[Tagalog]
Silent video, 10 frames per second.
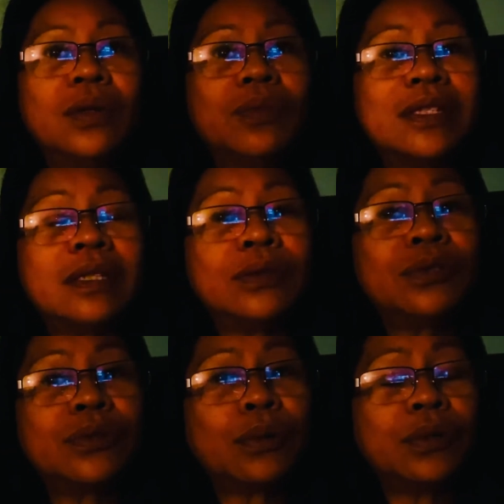Minsan
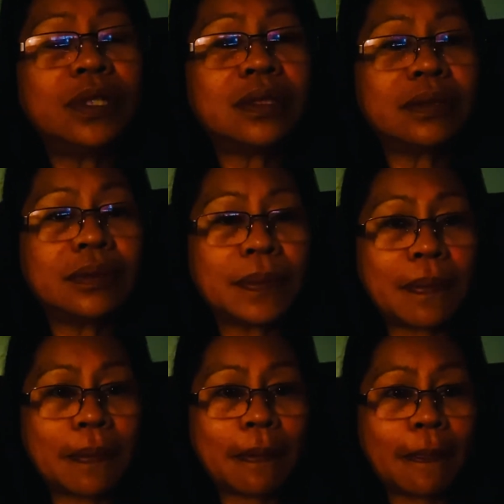gusto ko nang
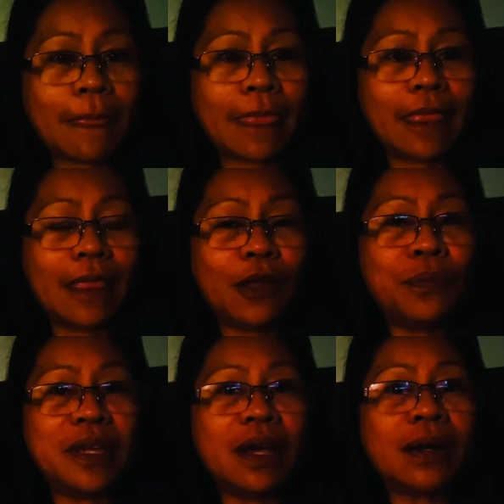
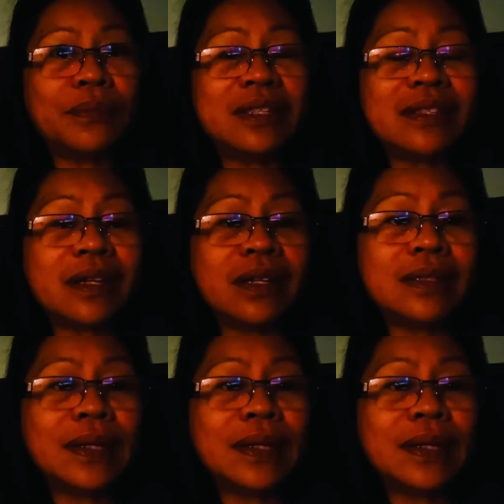umiyak minsan.